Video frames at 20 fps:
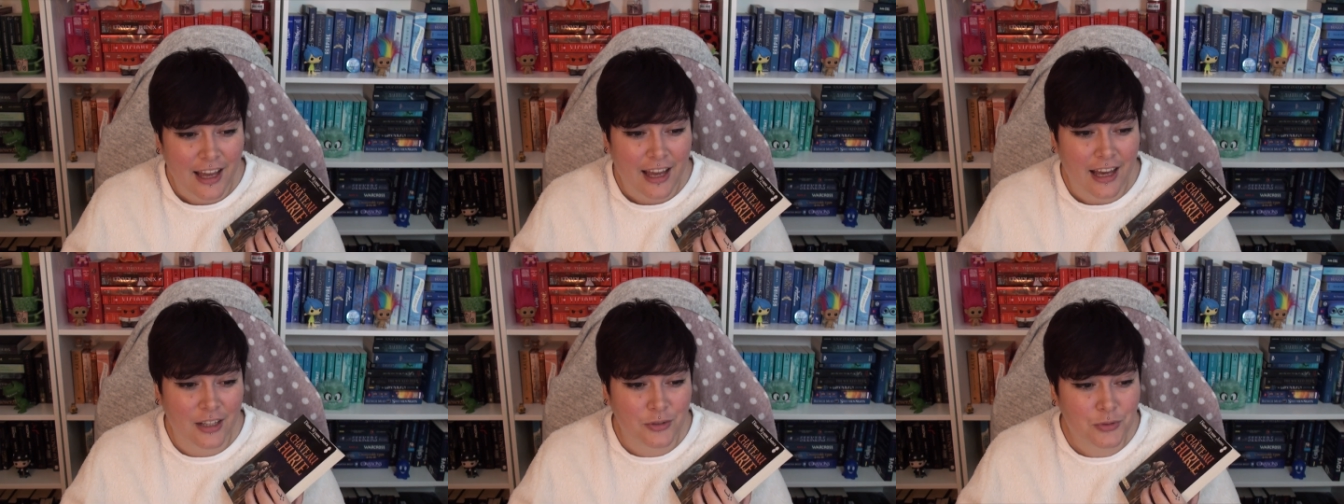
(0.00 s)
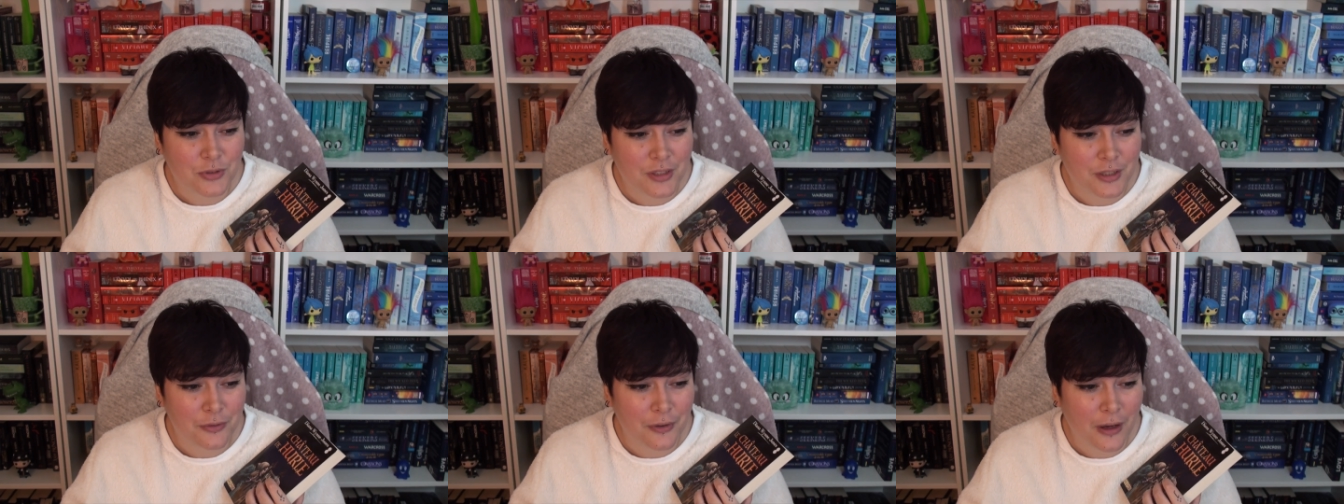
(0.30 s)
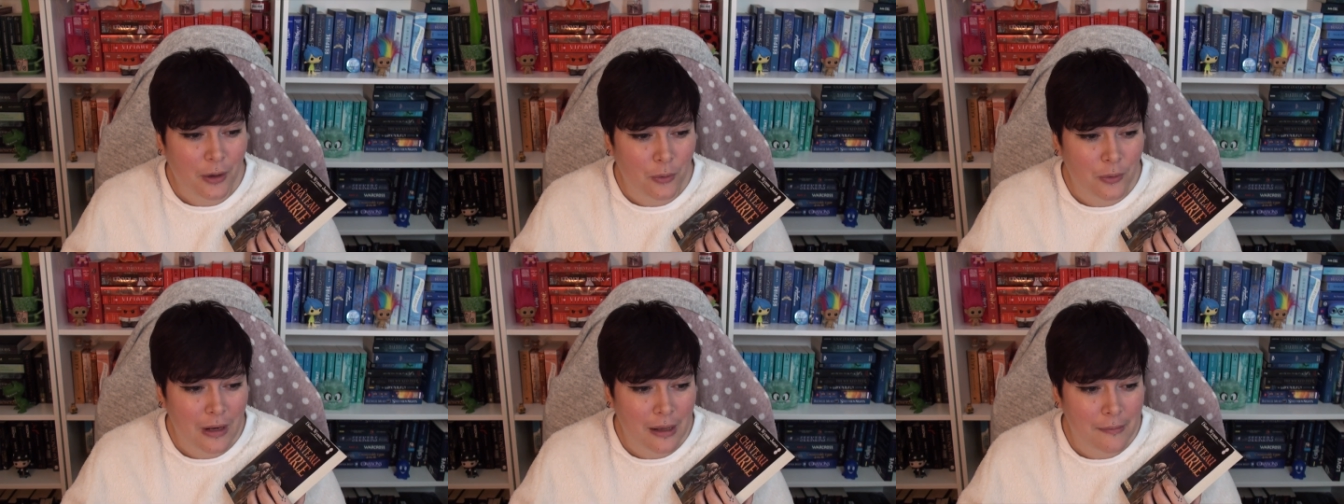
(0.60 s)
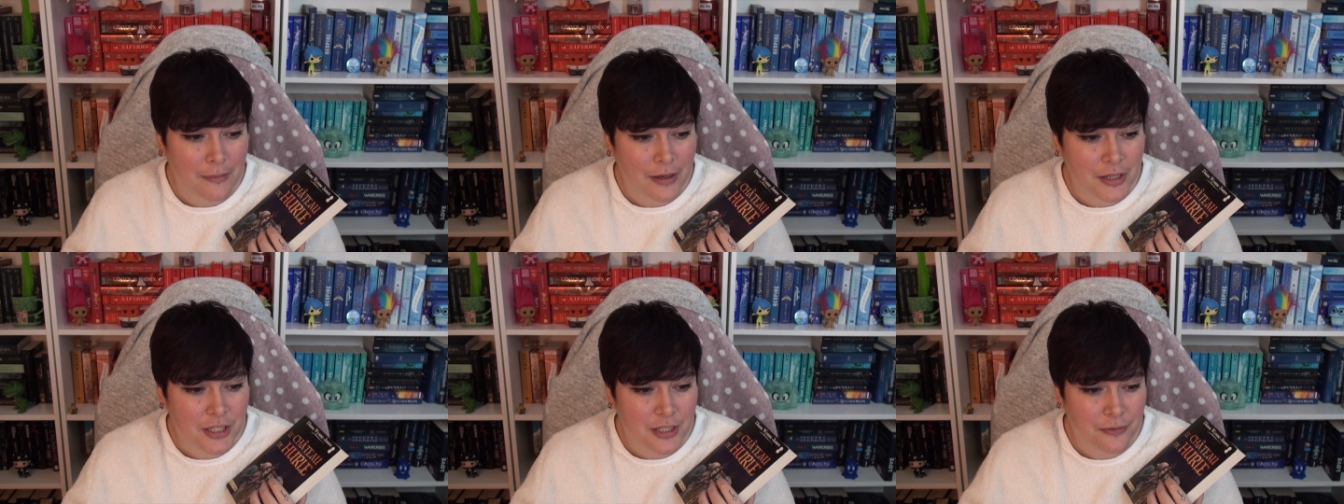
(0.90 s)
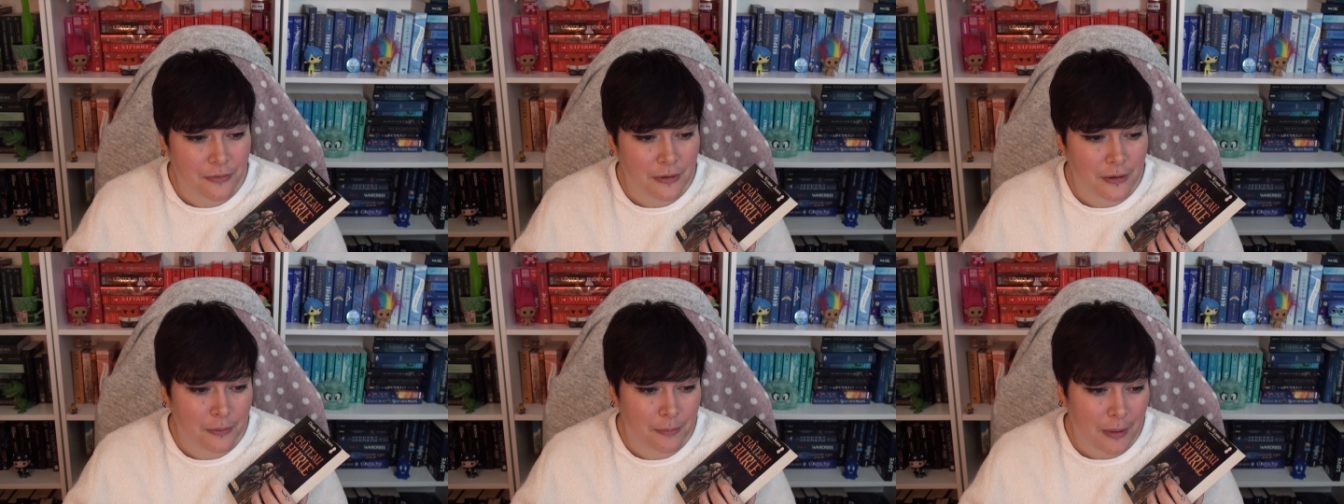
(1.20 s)
un univers où la
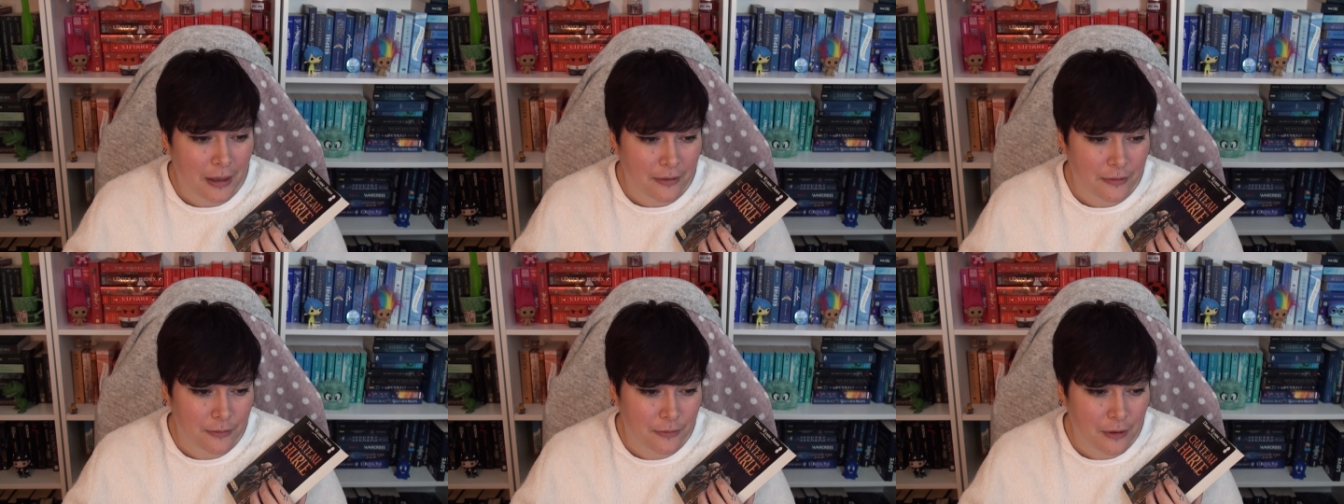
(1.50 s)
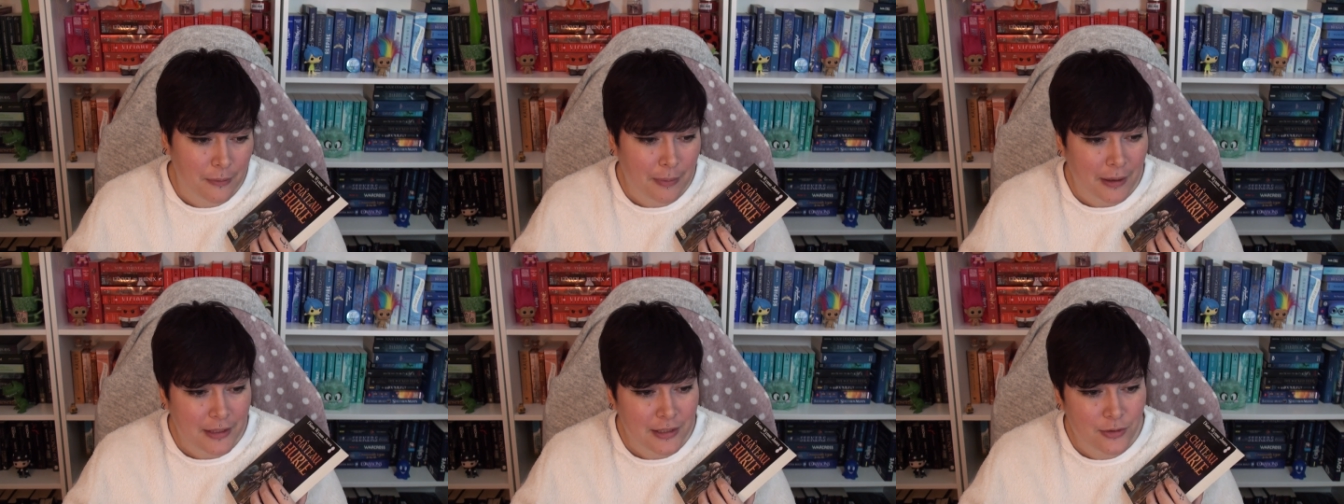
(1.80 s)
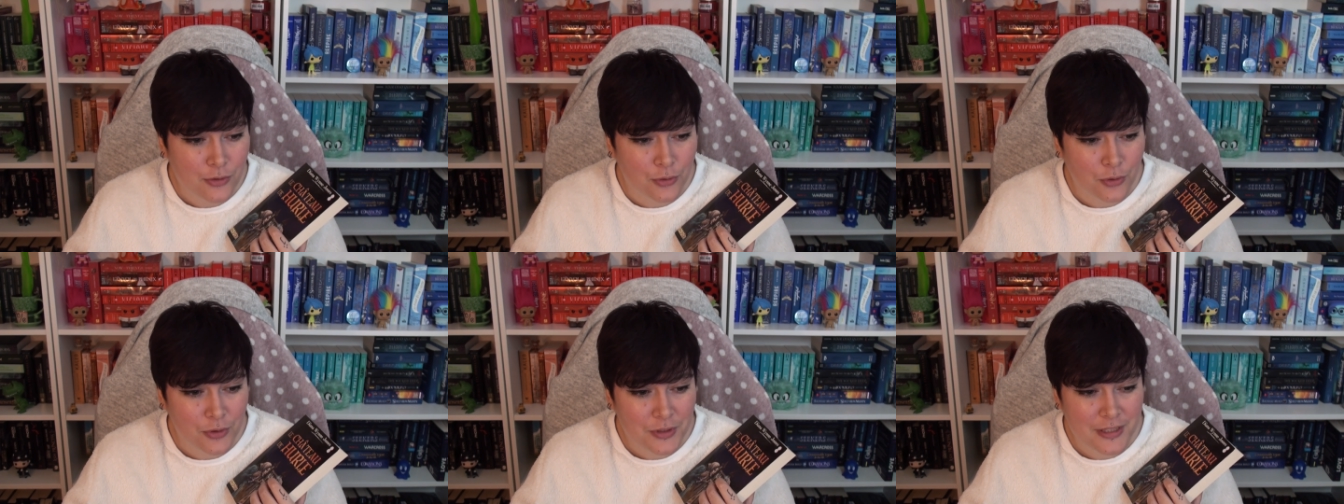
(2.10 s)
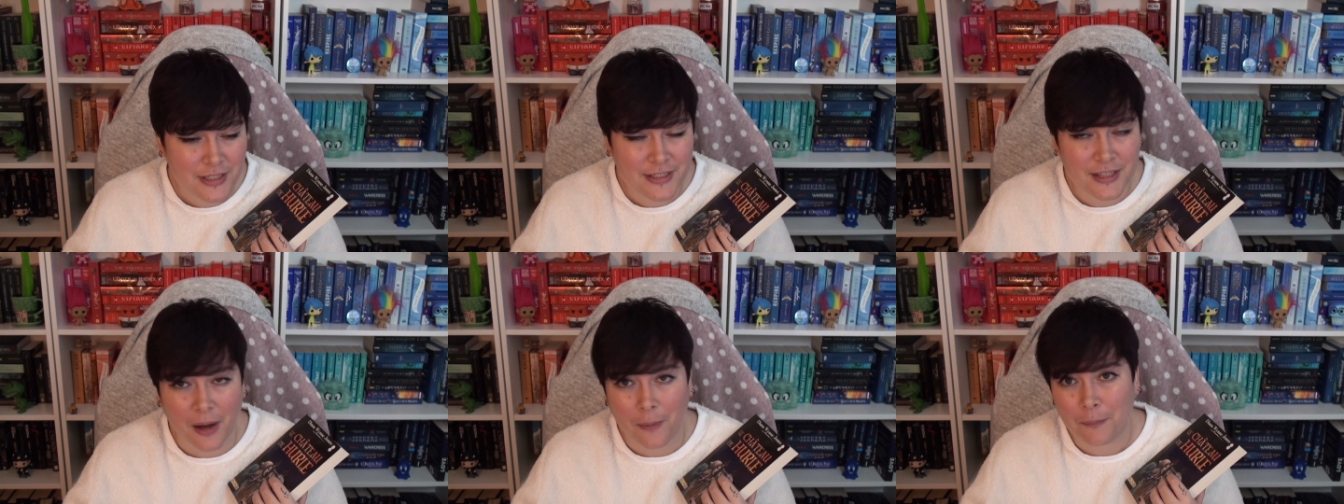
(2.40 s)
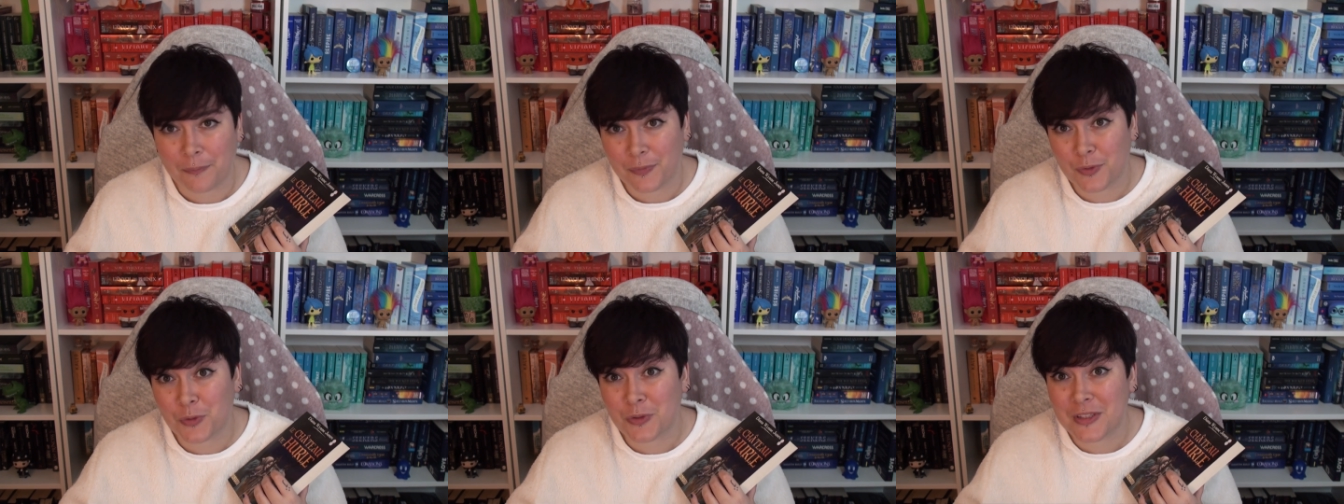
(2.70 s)
magie fait, partie du quotidien.
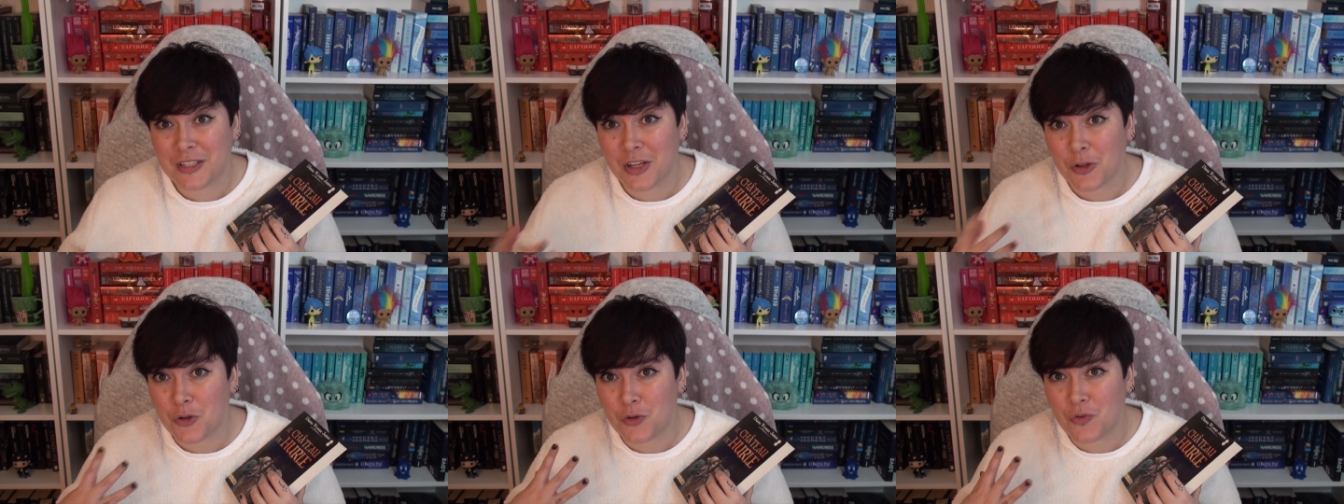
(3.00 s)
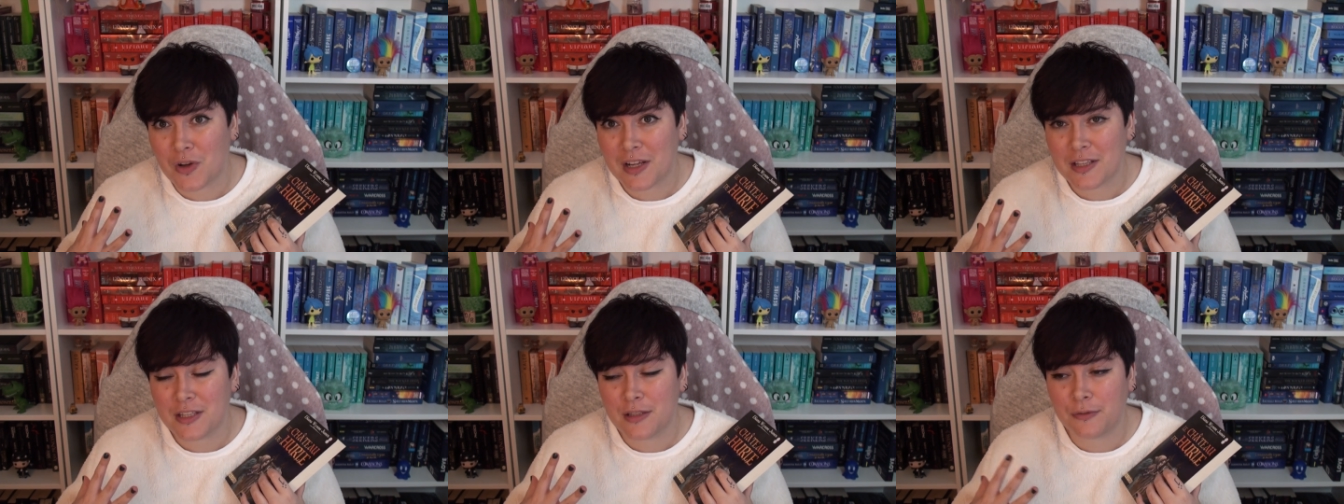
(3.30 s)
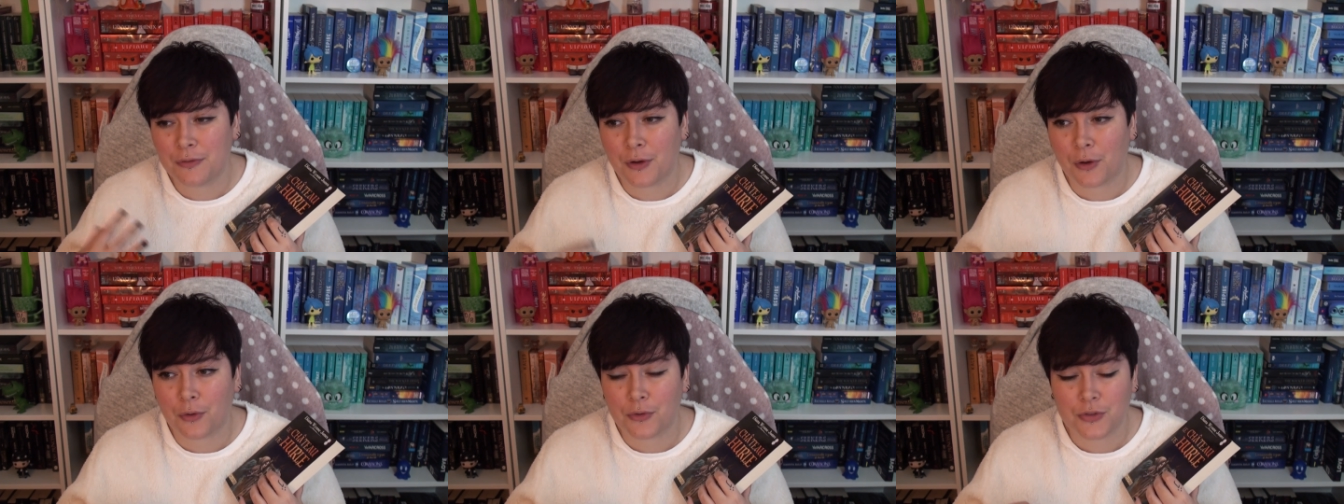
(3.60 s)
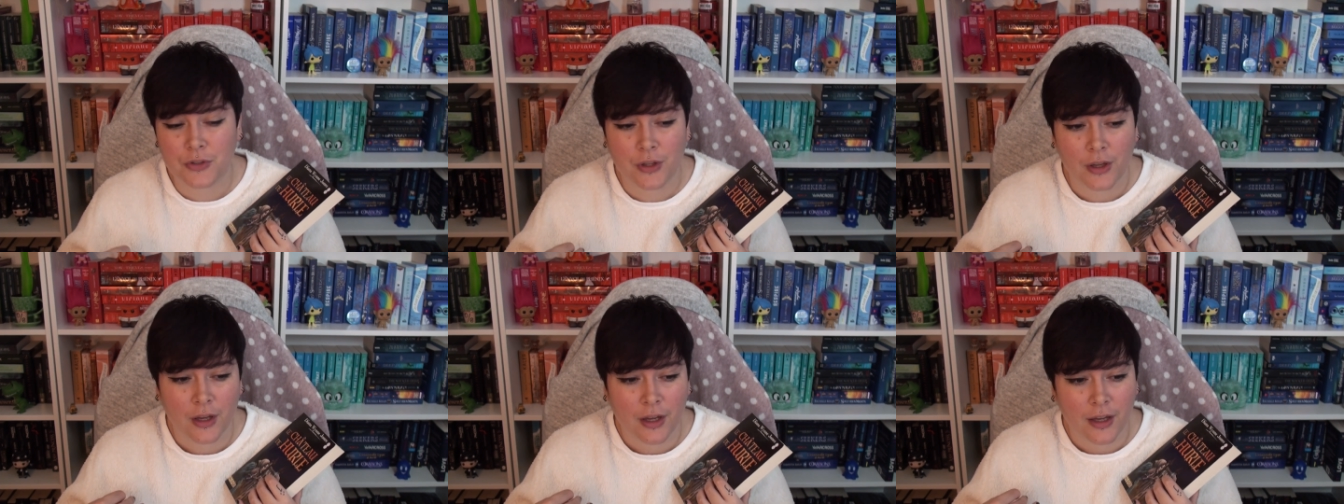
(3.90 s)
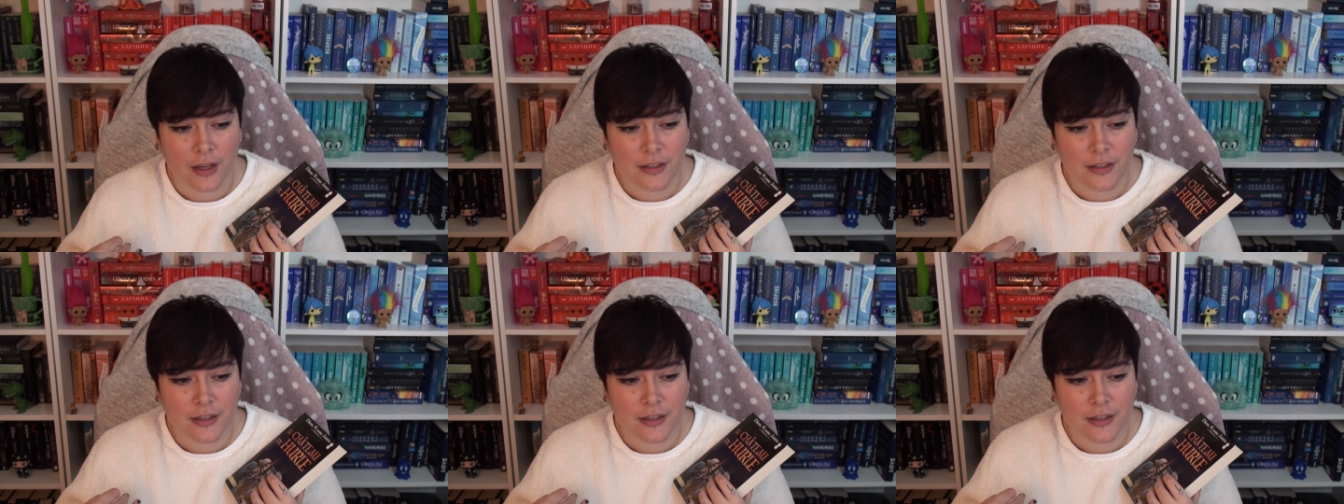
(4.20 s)
Donc déjà, tu vois la différence.